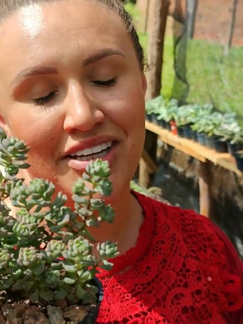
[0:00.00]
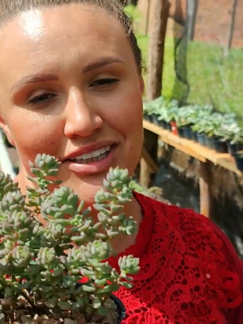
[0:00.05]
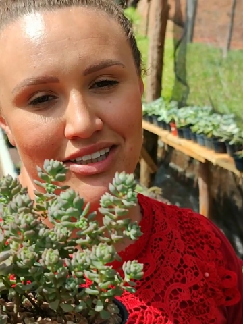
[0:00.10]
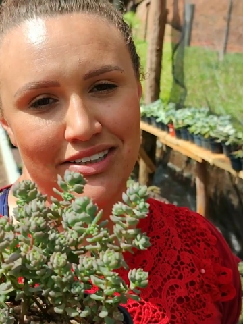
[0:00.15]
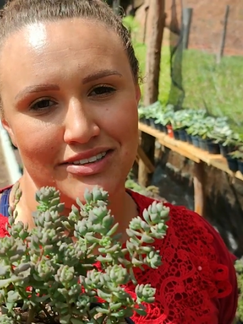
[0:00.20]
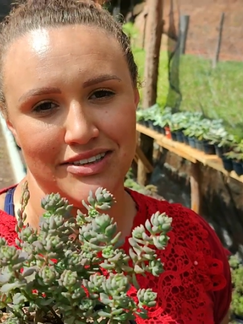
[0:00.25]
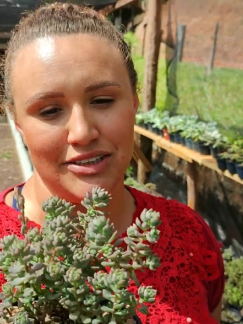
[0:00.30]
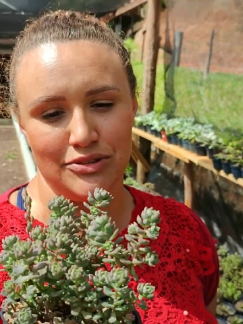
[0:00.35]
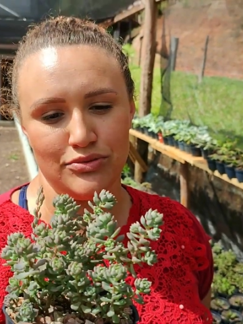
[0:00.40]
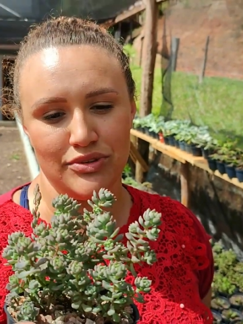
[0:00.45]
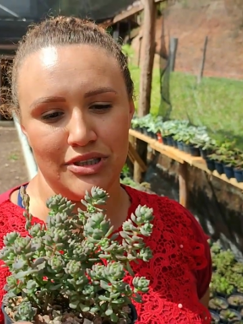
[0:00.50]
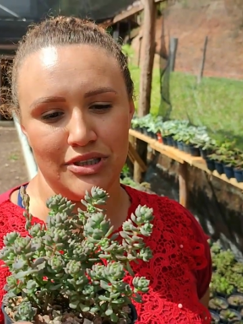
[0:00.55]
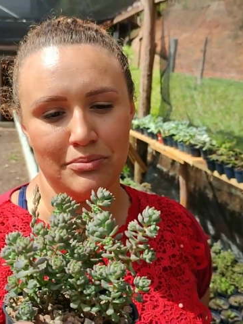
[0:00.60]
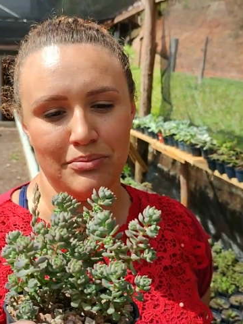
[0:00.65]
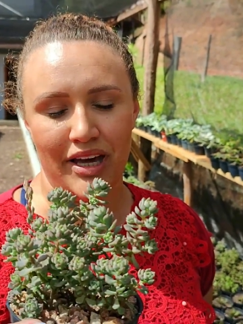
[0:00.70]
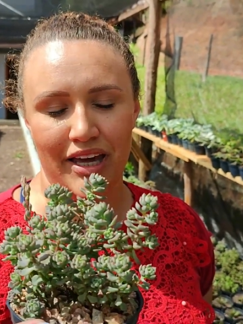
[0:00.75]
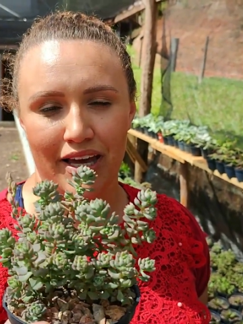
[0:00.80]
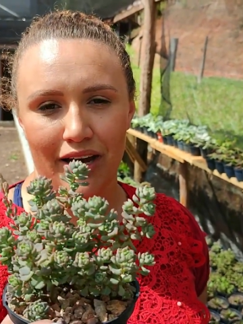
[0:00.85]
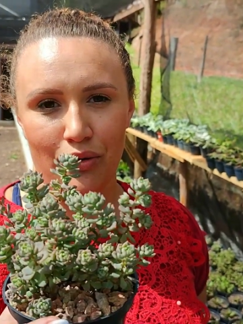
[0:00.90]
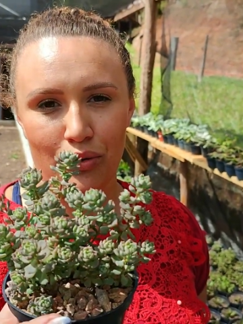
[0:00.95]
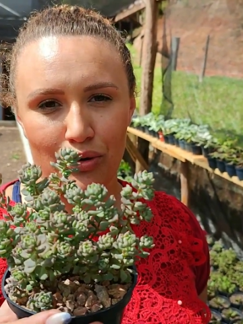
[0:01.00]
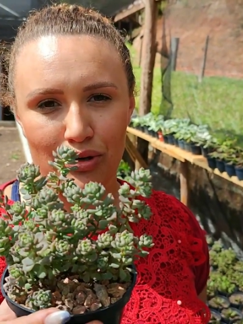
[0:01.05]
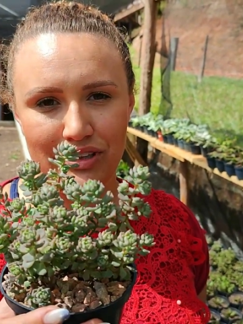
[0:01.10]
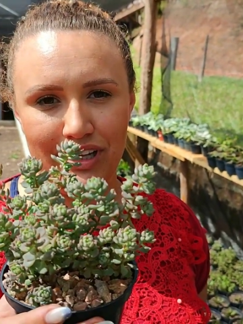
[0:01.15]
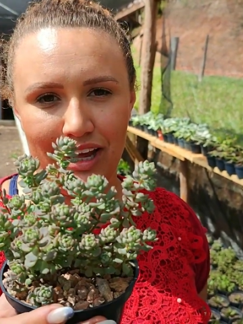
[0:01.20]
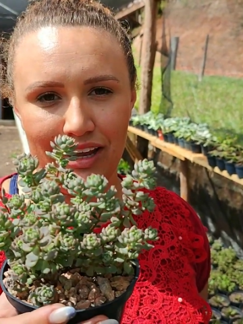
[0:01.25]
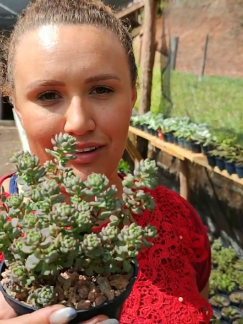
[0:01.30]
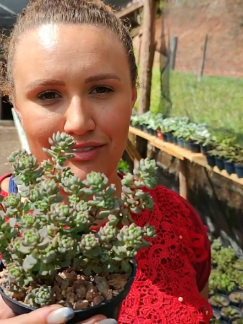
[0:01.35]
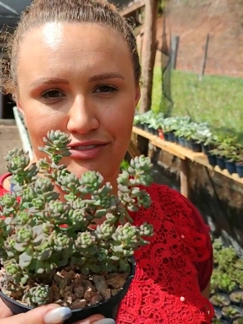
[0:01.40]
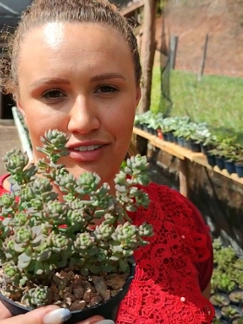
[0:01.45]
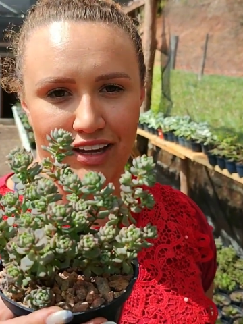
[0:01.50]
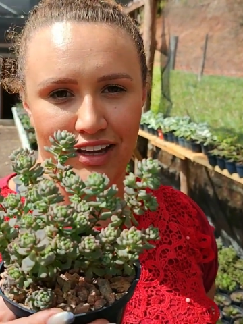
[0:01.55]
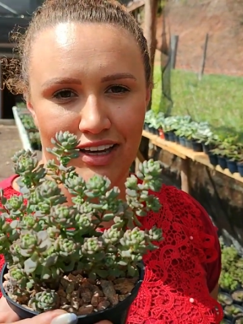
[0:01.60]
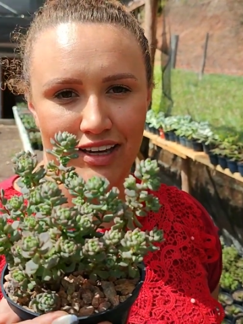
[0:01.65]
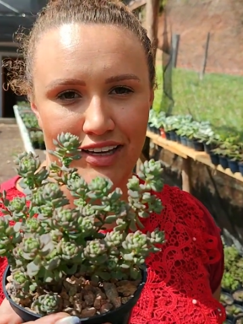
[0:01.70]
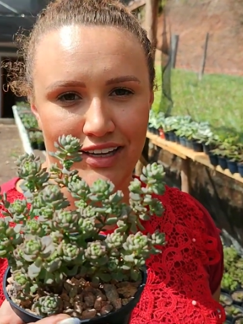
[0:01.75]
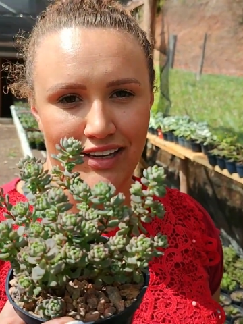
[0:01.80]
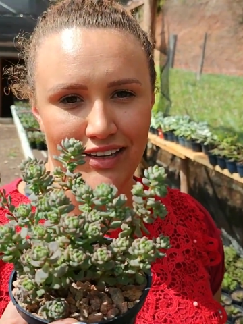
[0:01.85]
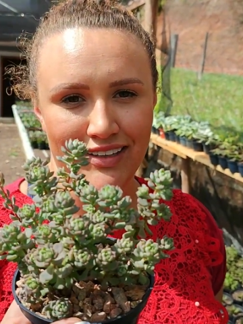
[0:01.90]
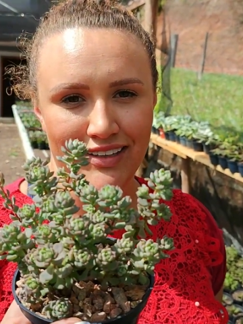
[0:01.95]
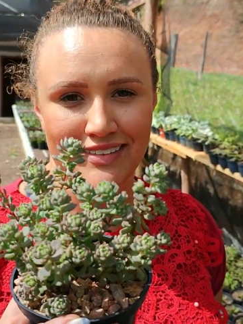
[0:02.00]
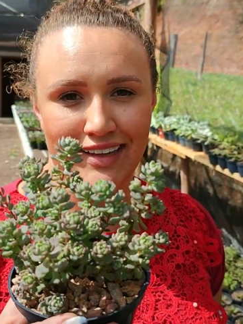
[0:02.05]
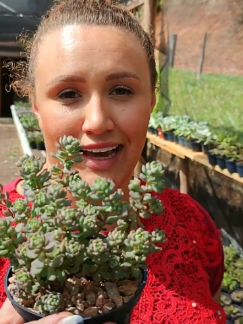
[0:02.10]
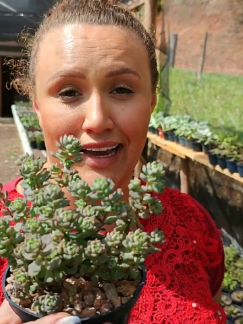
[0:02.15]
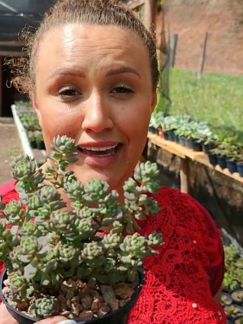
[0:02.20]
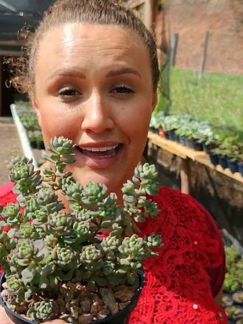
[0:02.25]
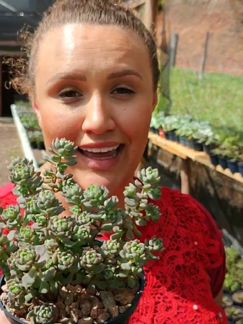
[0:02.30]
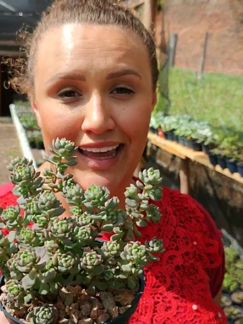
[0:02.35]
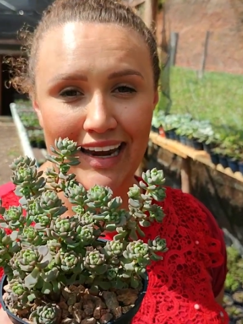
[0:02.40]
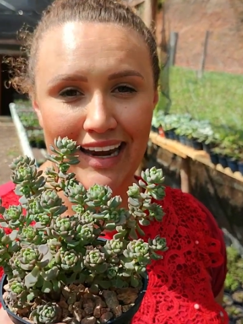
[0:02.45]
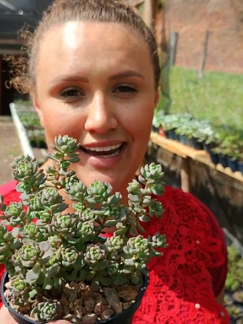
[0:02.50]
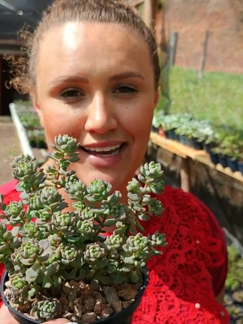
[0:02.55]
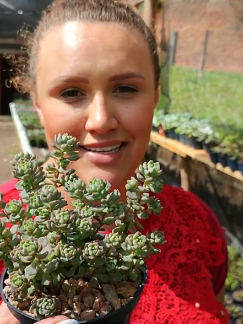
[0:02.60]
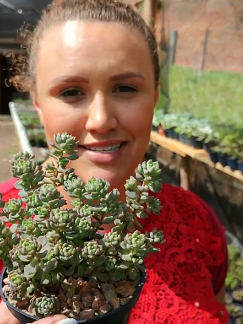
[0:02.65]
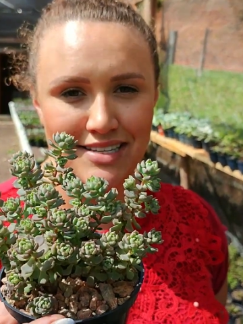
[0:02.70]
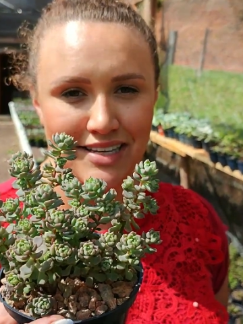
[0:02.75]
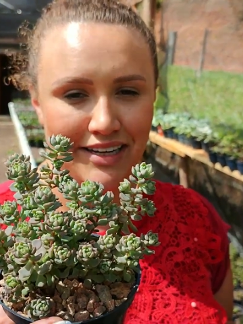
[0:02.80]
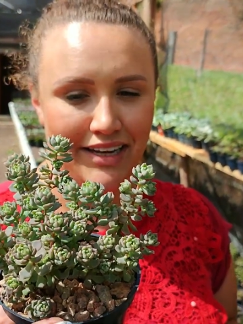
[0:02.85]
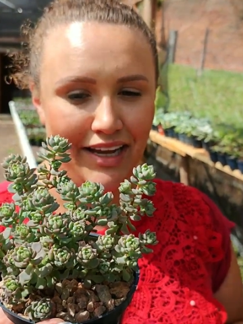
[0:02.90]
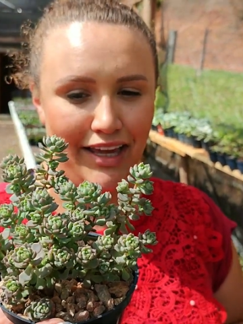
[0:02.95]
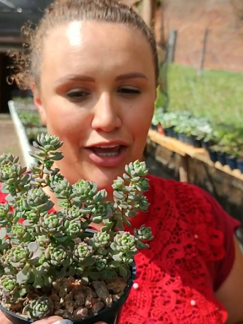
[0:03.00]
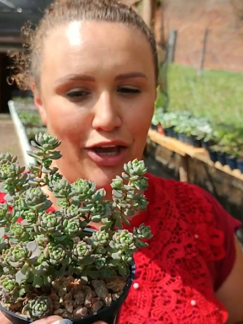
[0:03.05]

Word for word: Então também a cor dela vem aí da querência, né?